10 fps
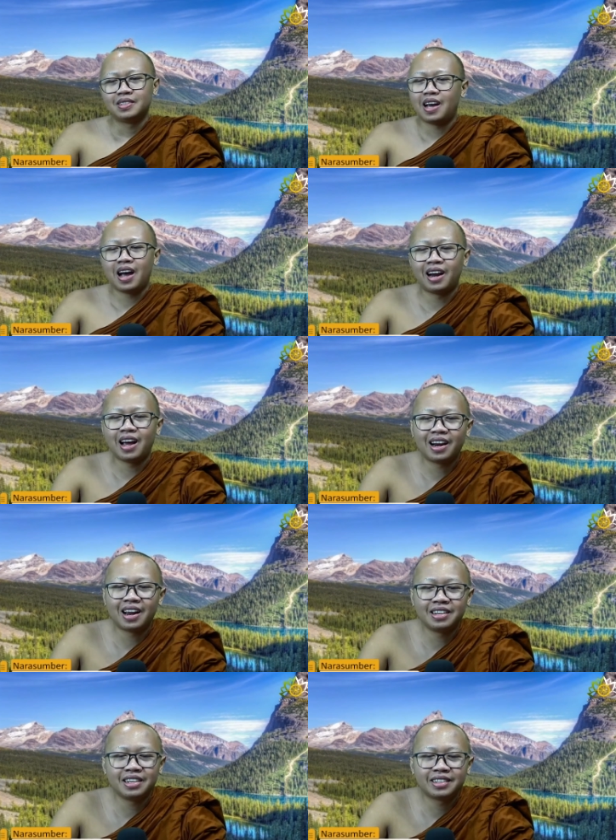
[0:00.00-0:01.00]

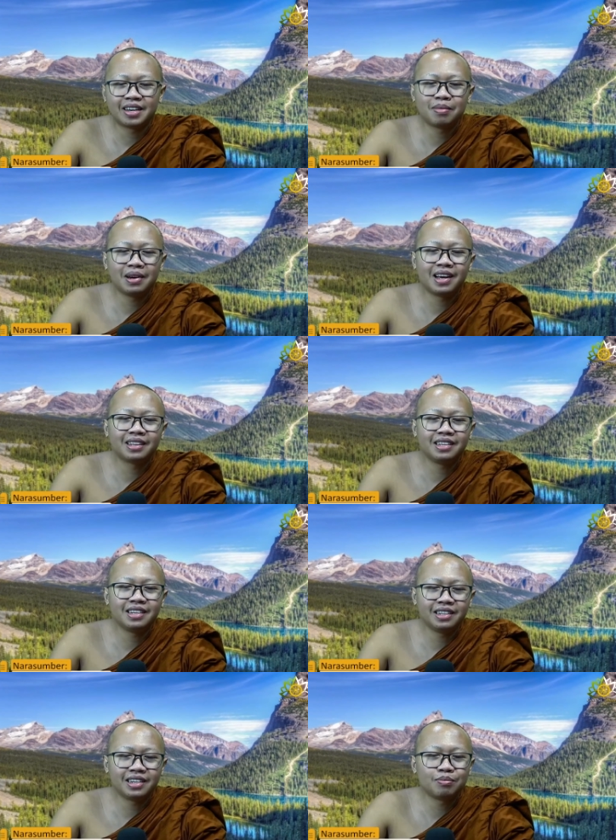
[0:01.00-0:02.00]
Anak-anak desa melihat
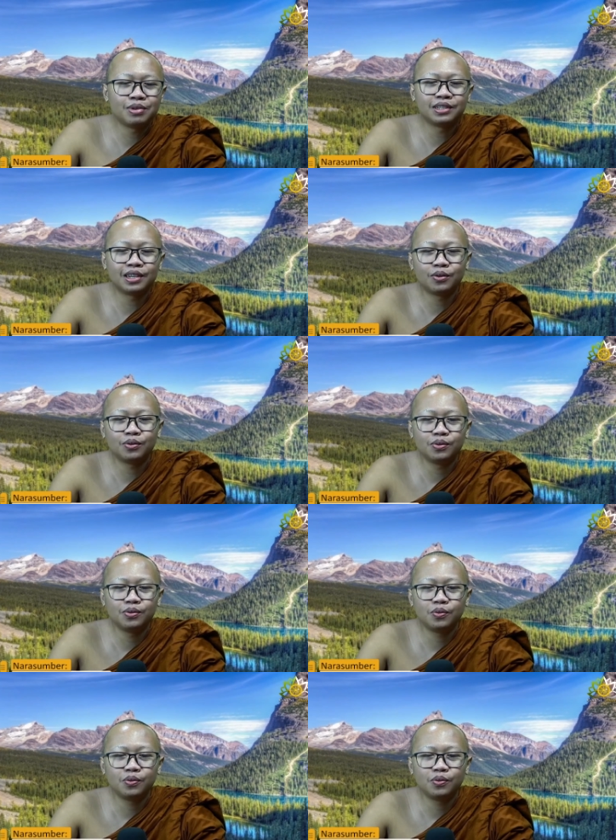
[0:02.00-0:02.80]
ini dan berseru,